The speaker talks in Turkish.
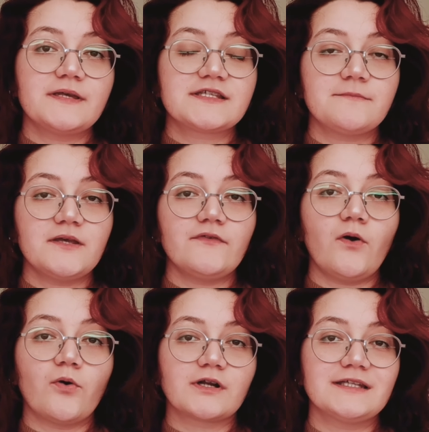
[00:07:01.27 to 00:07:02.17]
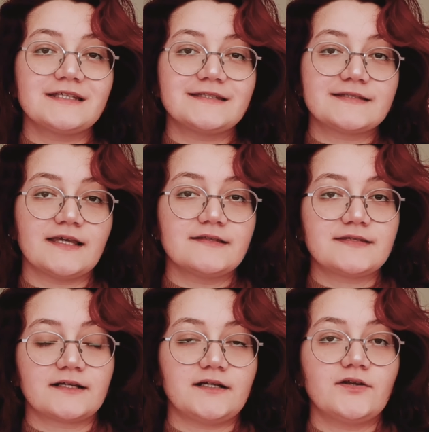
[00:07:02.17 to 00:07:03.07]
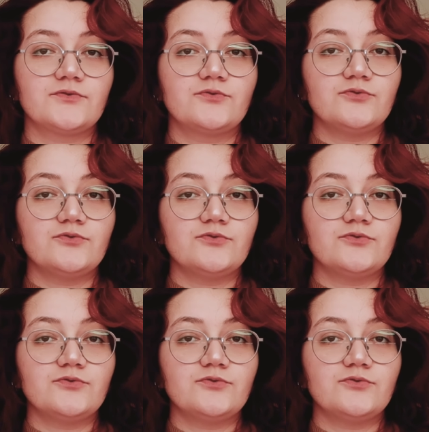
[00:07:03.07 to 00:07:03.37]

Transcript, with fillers: bezeme ve organik detayın tekrar